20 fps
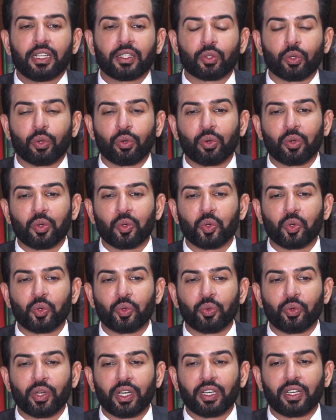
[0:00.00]

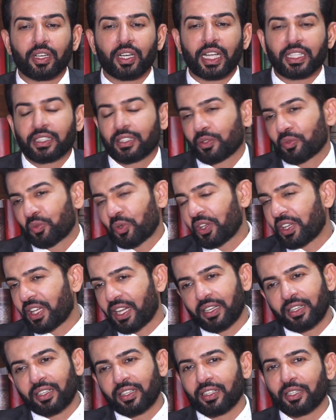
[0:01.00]
तो आई जस्ट वॉन्ट
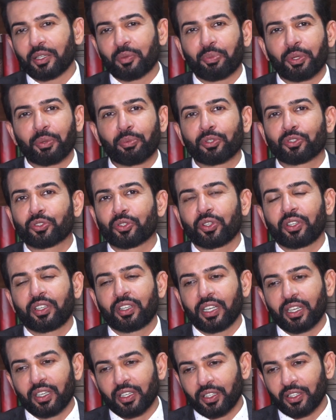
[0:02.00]
दैट पीपल शुड